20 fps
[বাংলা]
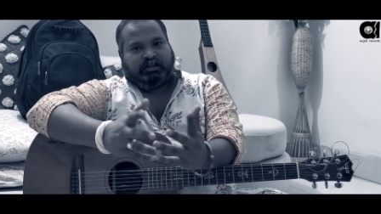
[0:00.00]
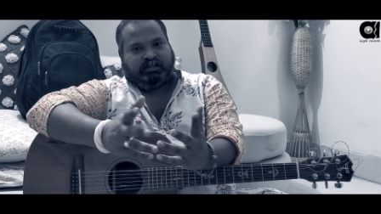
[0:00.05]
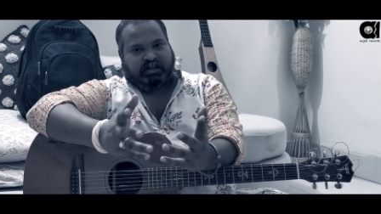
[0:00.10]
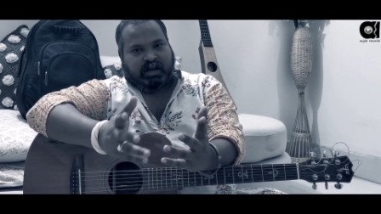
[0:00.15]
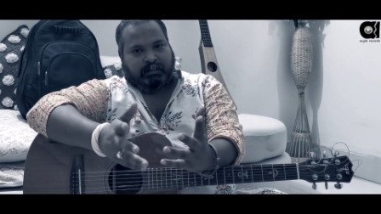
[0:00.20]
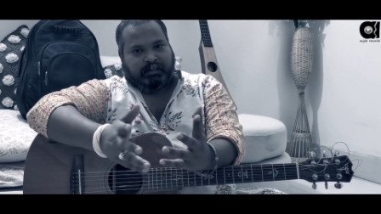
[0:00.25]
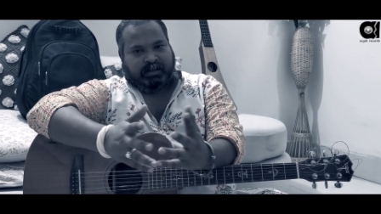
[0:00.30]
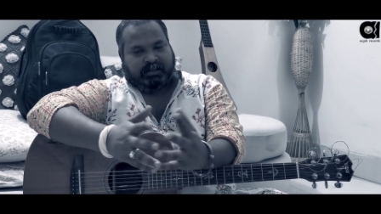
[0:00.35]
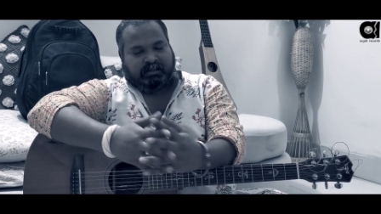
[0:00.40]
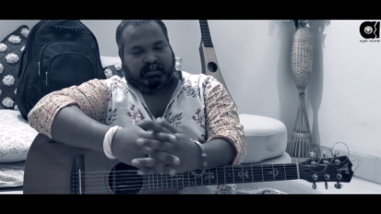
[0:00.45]

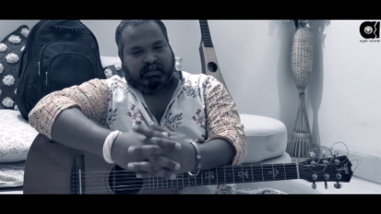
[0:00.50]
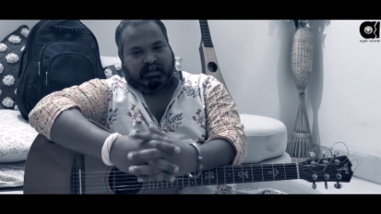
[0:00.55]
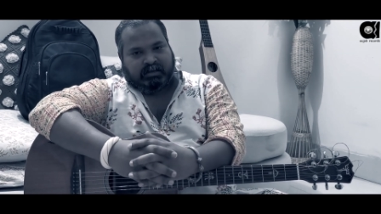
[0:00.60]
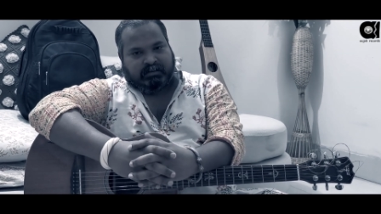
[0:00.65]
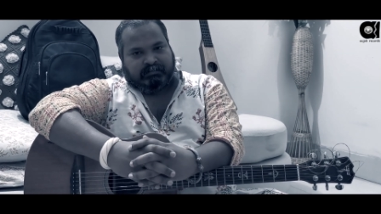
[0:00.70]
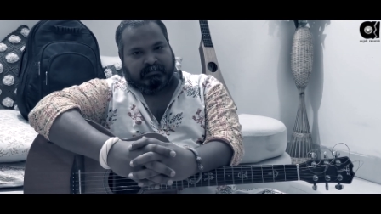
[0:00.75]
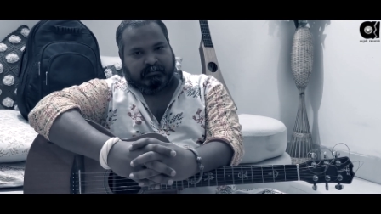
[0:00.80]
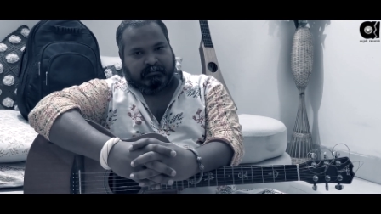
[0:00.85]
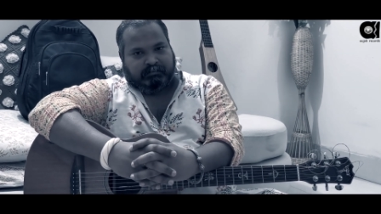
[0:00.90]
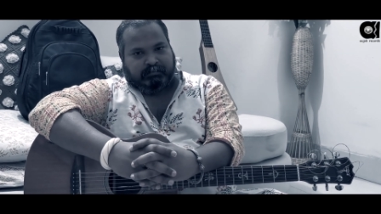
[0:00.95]
সাবান দিয়ে
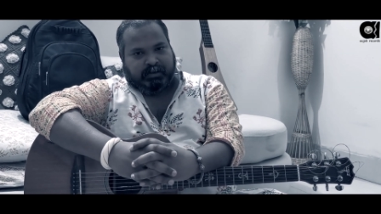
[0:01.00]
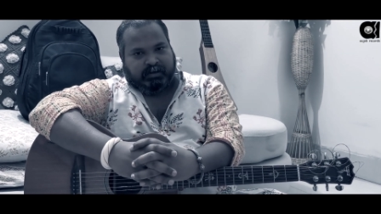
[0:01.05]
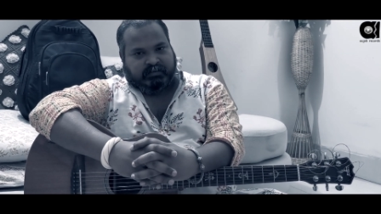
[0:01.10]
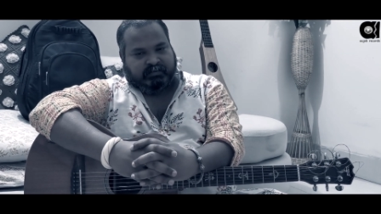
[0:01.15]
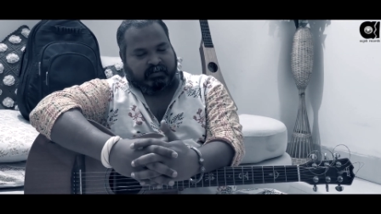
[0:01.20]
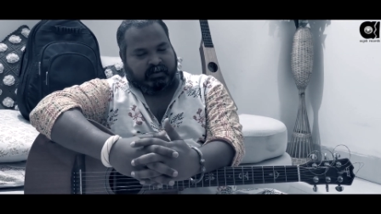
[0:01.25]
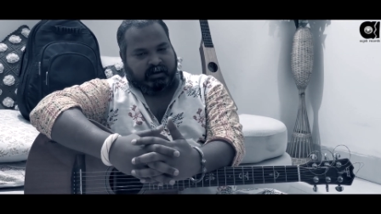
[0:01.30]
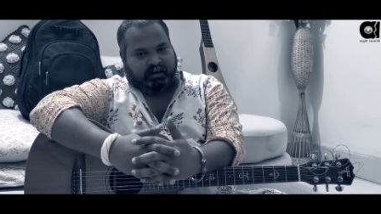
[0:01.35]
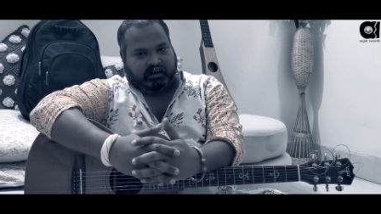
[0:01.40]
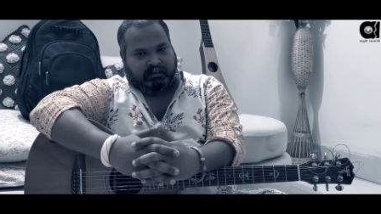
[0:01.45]
বিশ
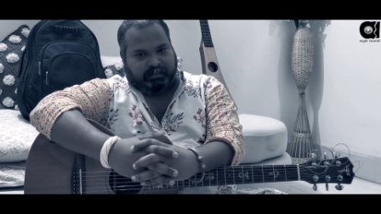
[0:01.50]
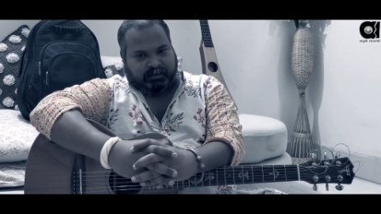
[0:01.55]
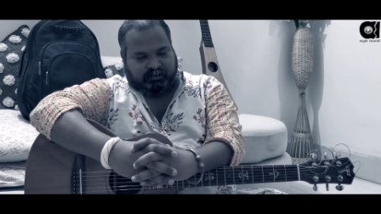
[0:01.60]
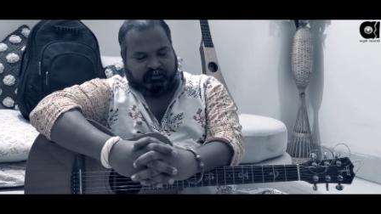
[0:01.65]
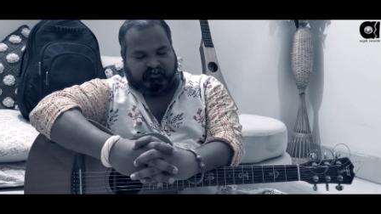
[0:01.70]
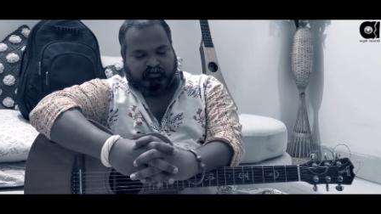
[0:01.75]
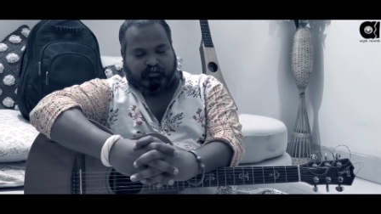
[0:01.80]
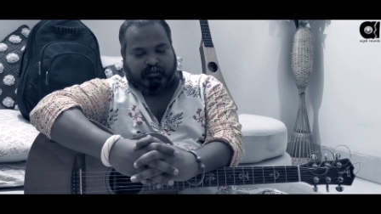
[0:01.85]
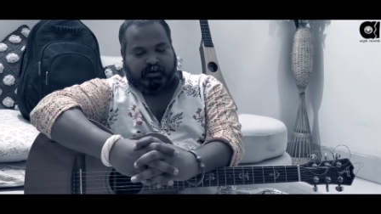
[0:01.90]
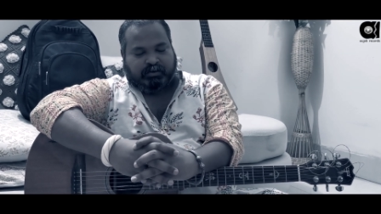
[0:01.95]
সেকেন্ডের
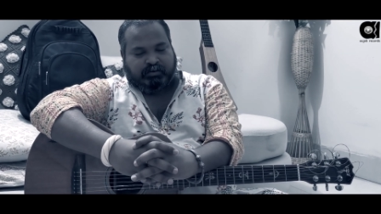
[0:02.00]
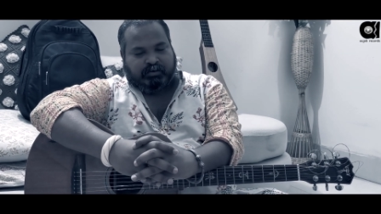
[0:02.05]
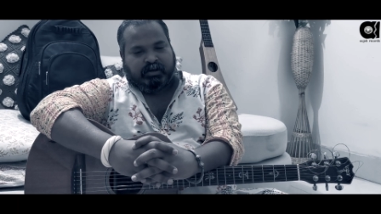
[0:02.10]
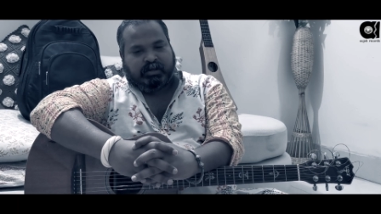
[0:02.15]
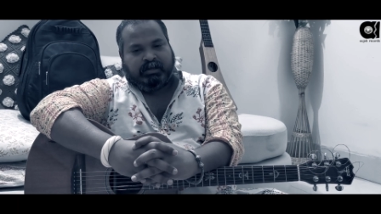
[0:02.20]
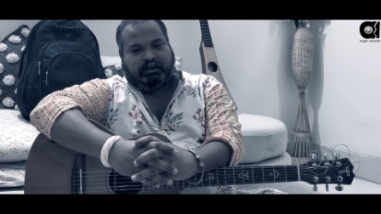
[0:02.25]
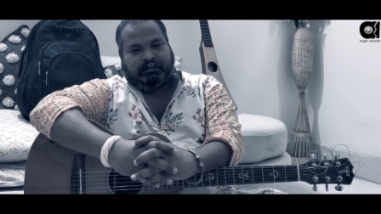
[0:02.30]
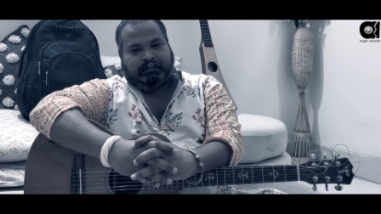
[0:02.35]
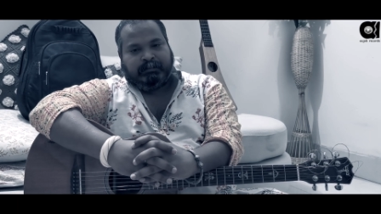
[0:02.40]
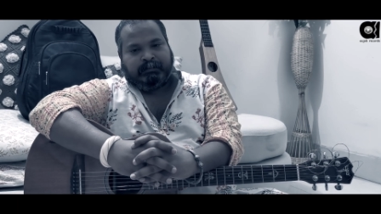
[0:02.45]
বেশি সময় ধরে